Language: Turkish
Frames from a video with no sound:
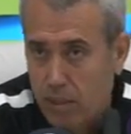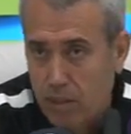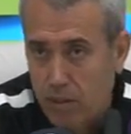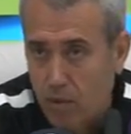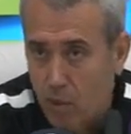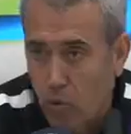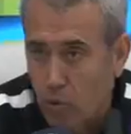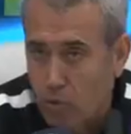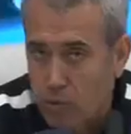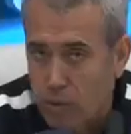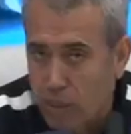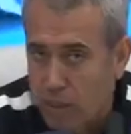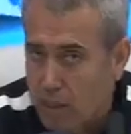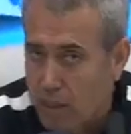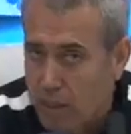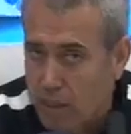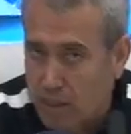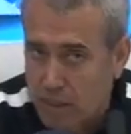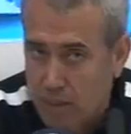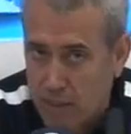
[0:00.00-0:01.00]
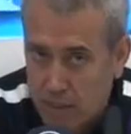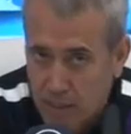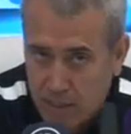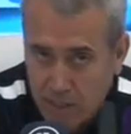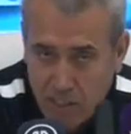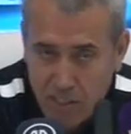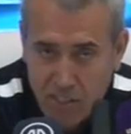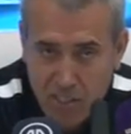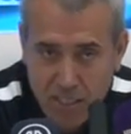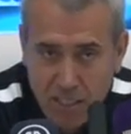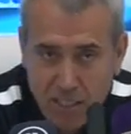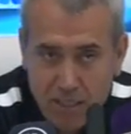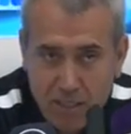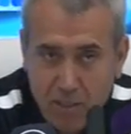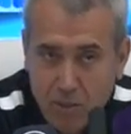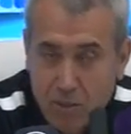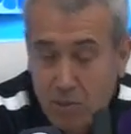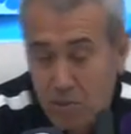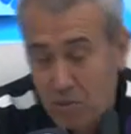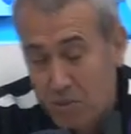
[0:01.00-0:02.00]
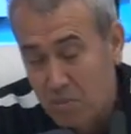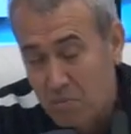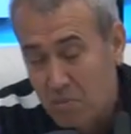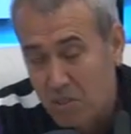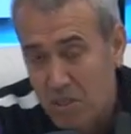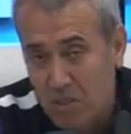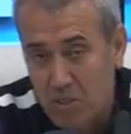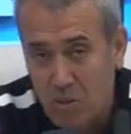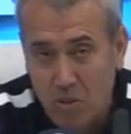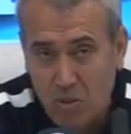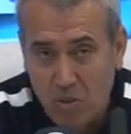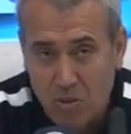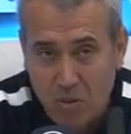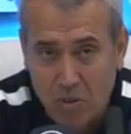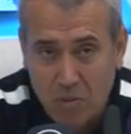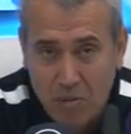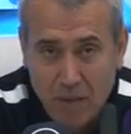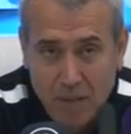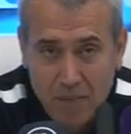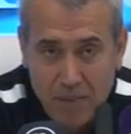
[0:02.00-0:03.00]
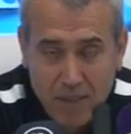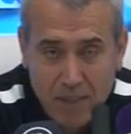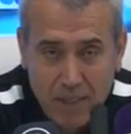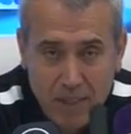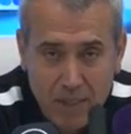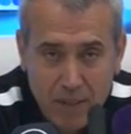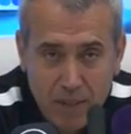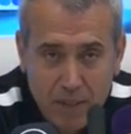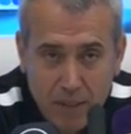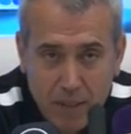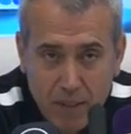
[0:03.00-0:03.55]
Belki 10 dakikasını Seyiç aldı götürdü. Bu da çok normal belki.